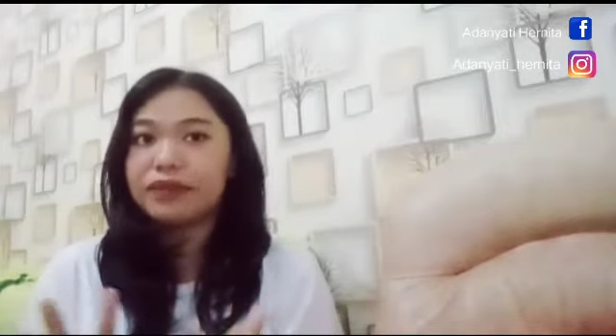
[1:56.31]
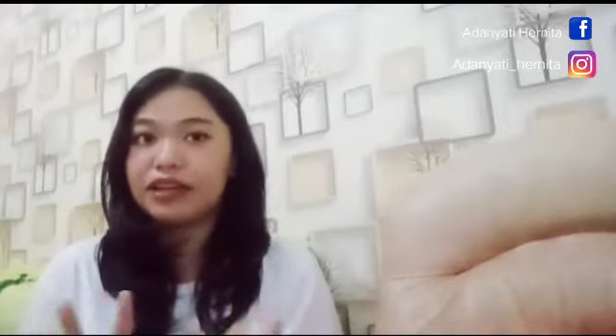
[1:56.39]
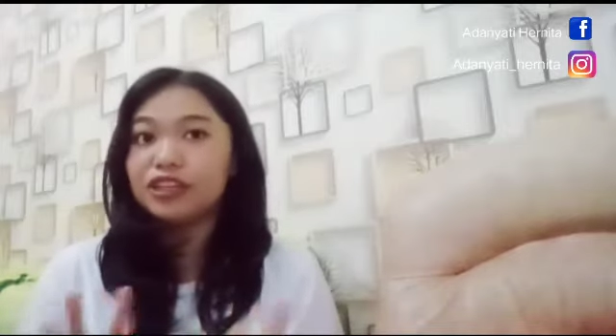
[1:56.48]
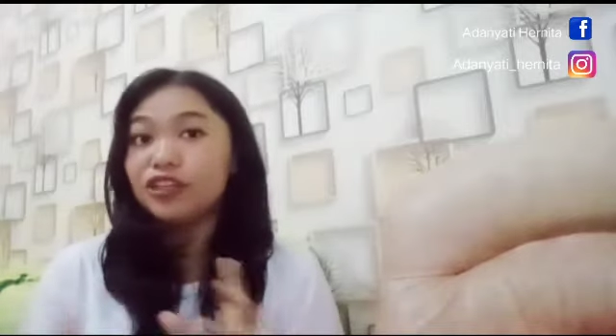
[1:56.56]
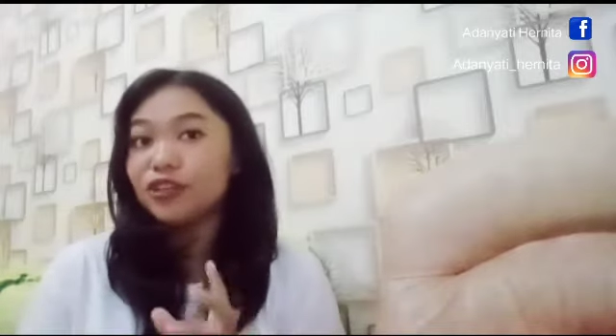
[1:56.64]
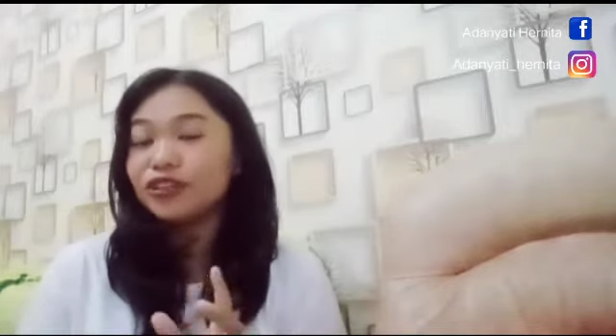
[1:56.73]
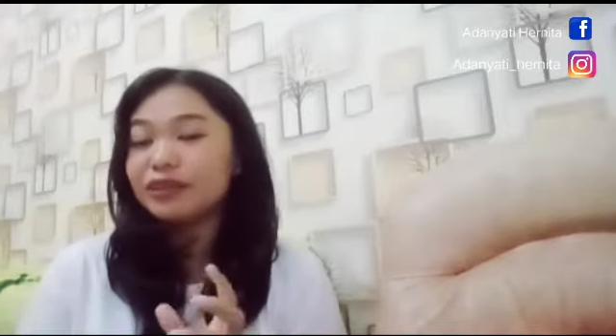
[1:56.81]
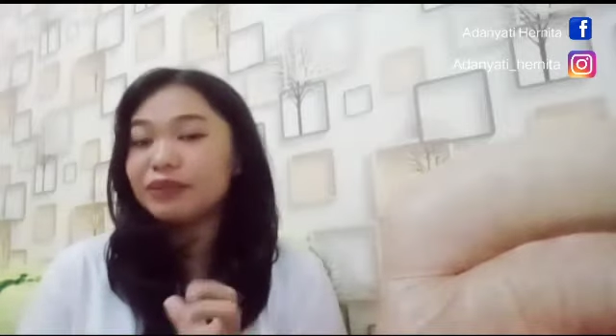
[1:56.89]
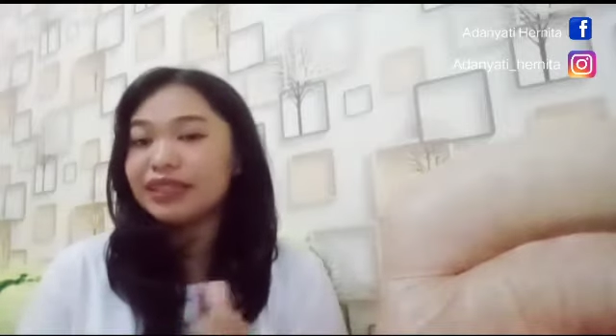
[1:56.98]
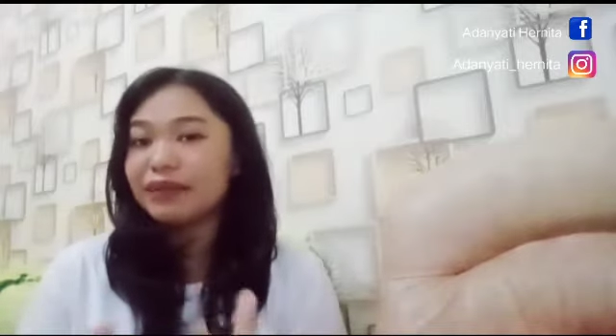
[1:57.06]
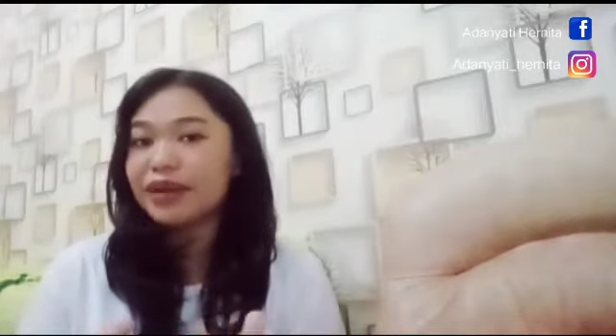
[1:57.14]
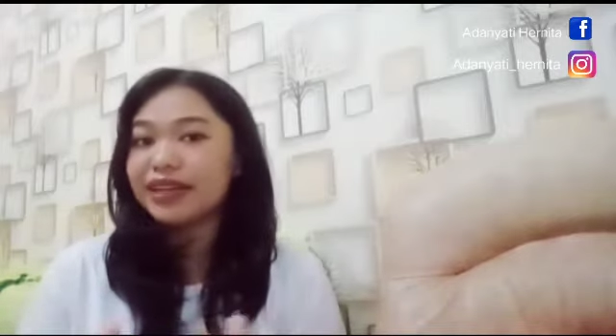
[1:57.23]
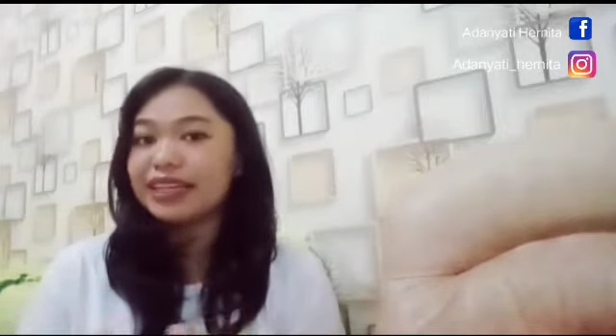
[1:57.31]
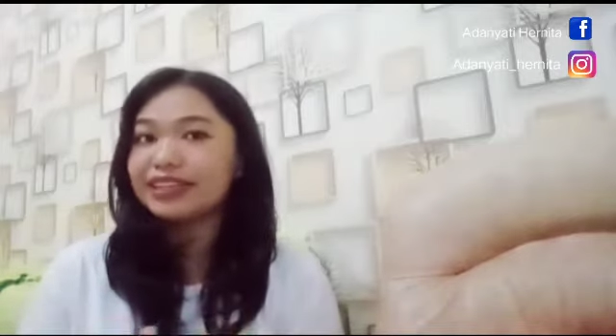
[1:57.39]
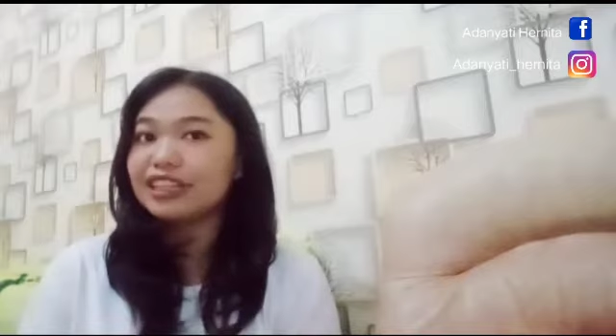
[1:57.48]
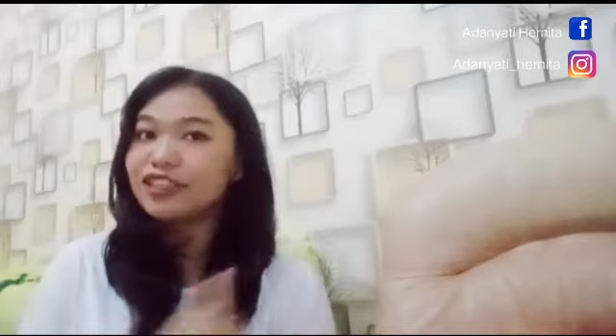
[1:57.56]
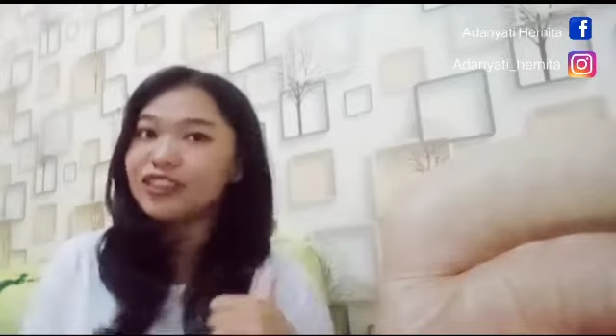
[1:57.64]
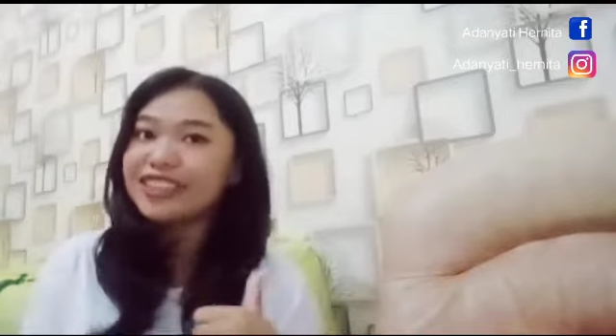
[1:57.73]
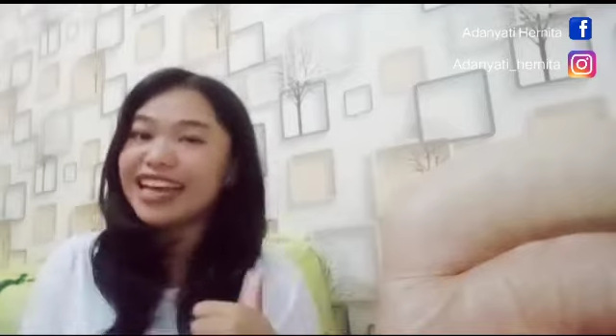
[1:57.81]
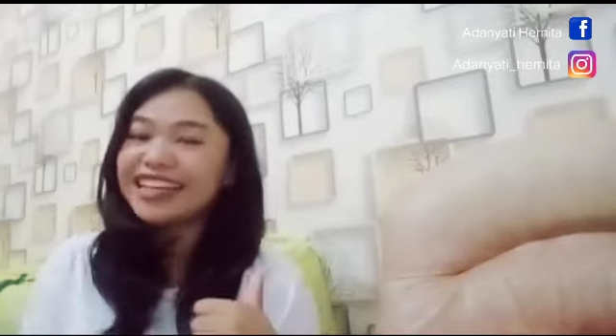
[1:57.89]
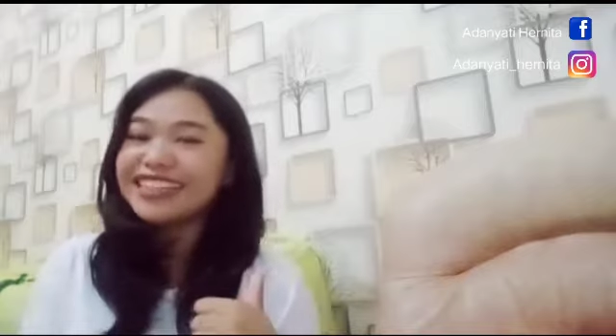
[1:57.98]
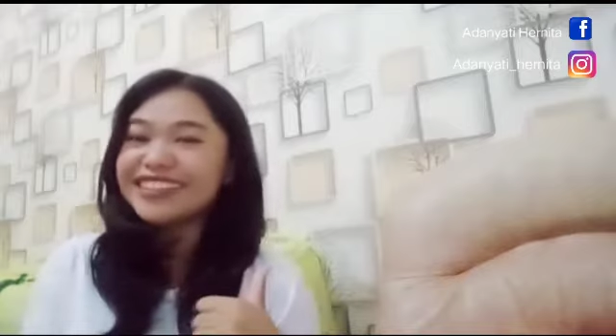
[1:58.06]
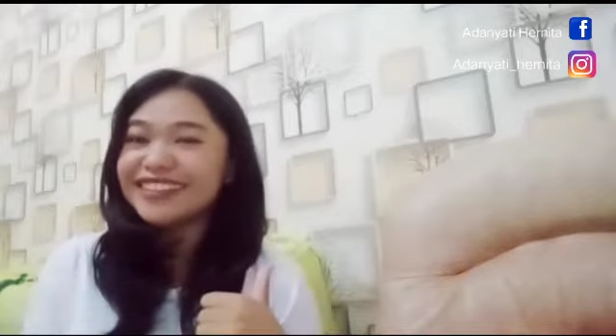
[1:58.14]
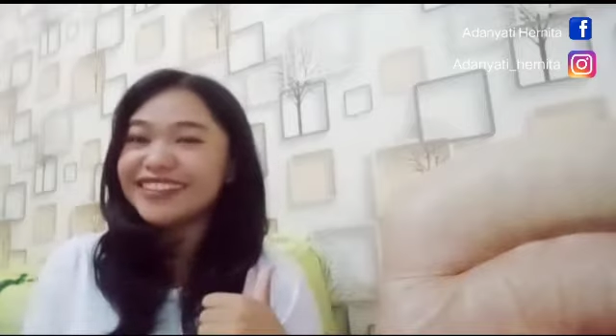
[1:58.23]
Yuk teman-teman kita cus
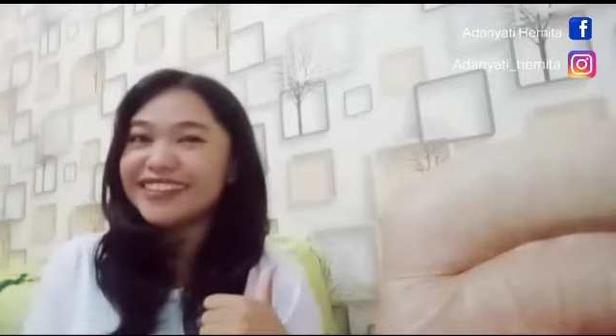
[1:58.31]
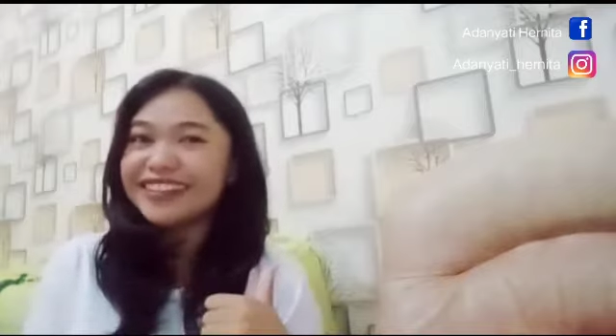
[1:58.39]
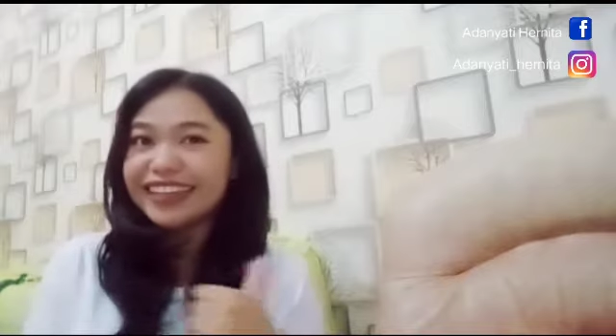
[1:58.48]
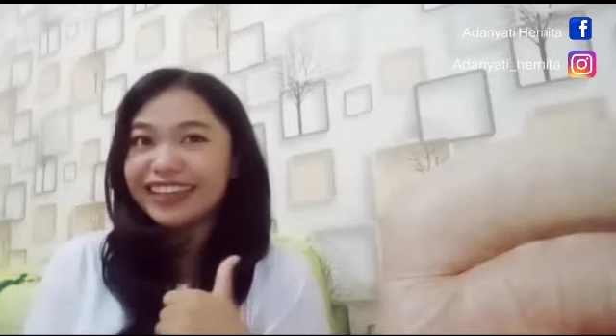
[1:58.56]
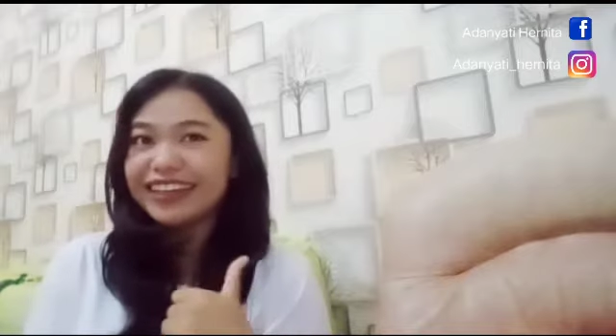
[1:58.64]
gancol Eh ke